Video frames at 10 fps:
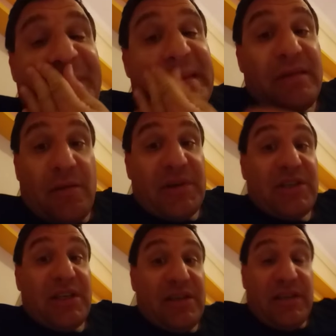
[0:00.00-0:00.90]
No, ma
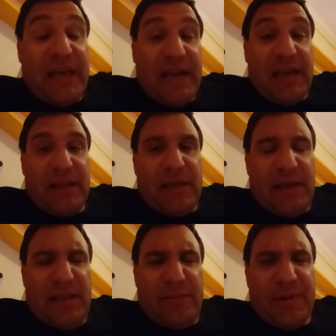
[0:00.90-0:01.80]
c'è da stare anche
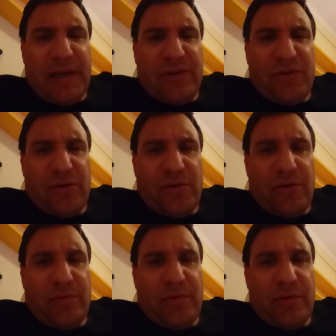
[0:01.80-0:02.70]
attenti perché
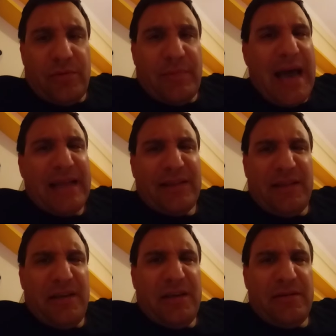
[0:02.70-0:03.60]
sono
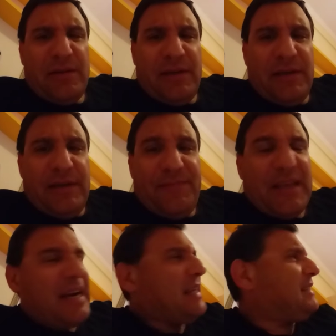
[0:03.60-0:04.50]
matti.
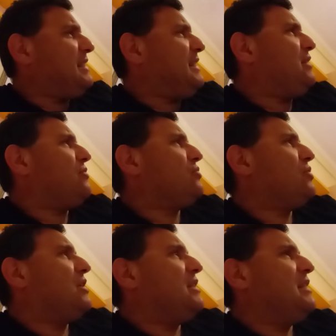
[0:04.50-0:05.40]
Da ragazzino
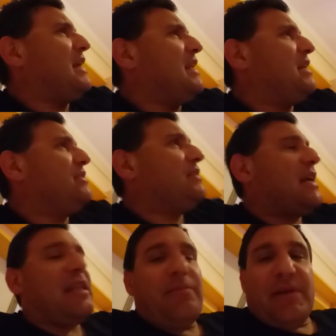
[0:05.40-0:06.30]
so che ti taglia la
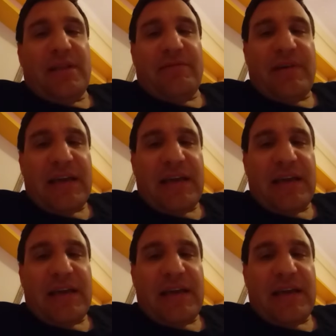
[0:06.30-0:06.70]
strada mentre vai in